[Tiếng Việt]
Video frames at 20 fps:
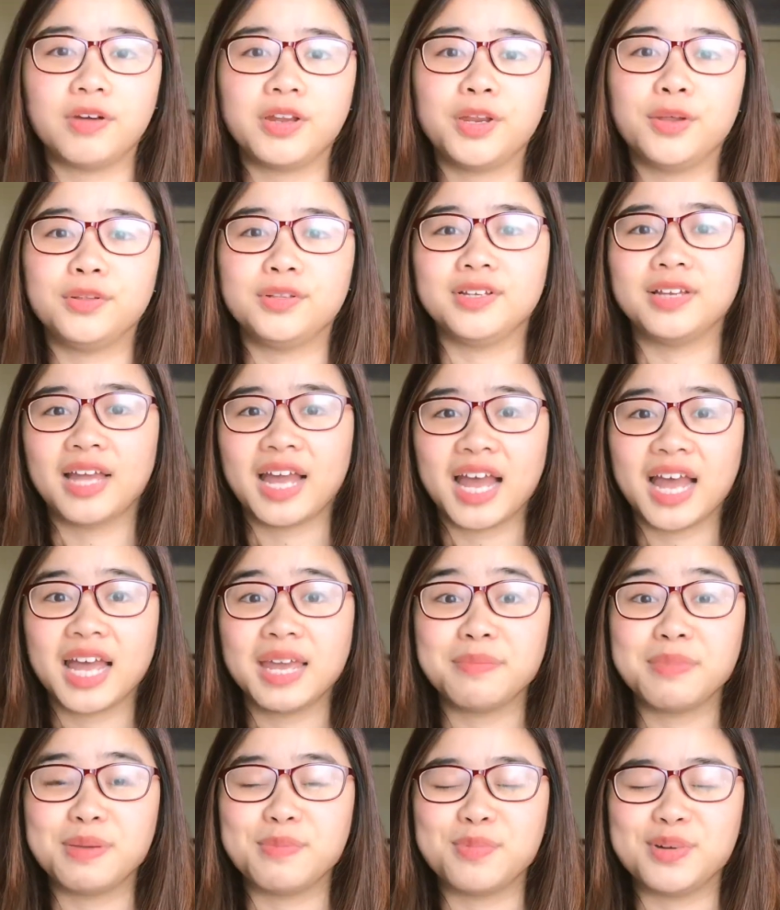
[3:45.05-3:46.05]
Và điều thứ
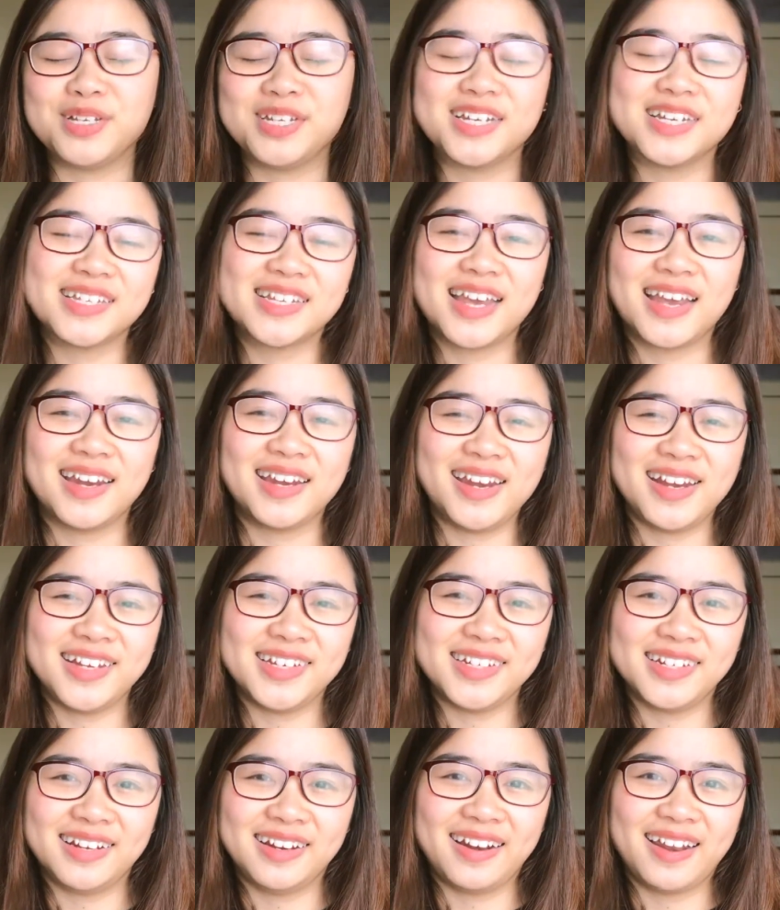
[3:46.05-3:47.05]
hai mình muốn chia sẻ đấy
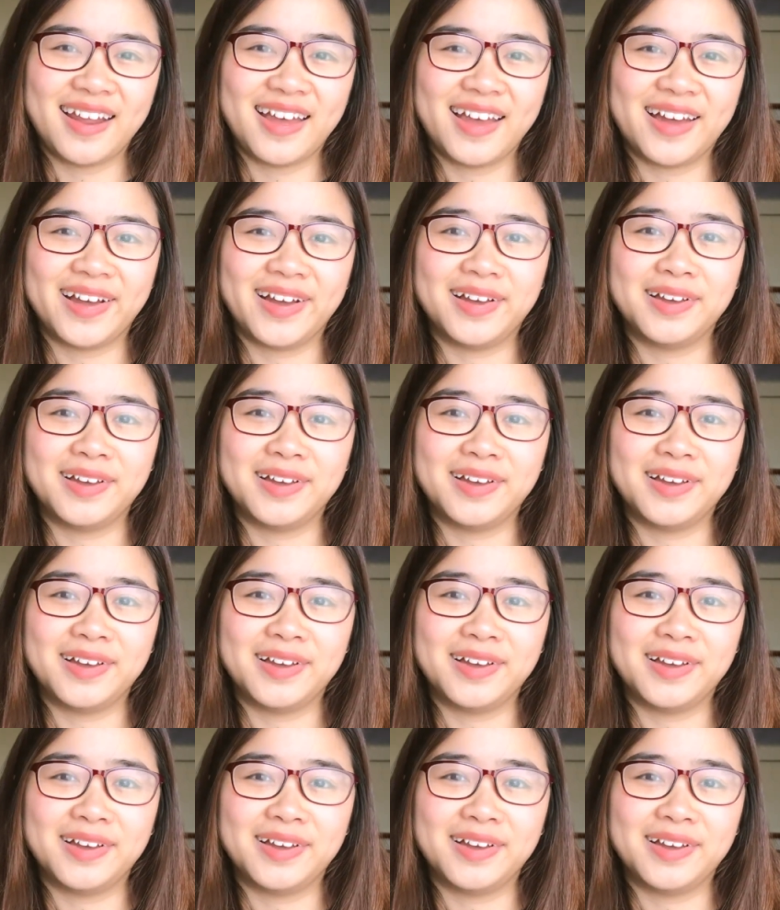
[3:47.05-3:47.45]
chính là